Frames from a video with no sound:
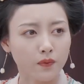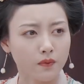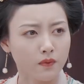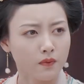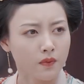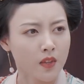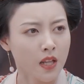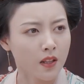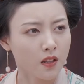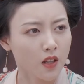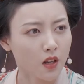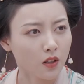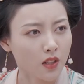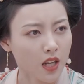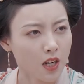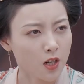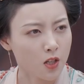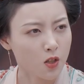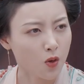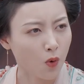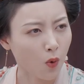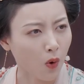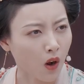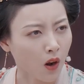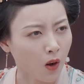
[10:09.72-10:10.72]
难道她
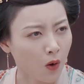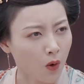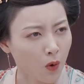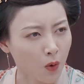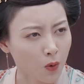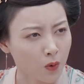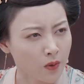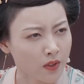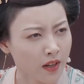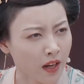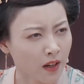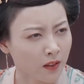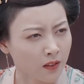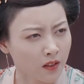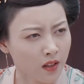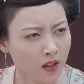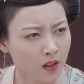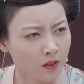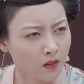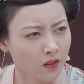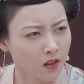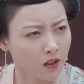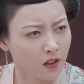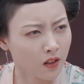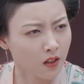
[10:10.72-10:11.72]
是皇后娘
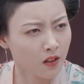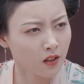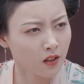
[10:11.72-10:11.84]
娘的？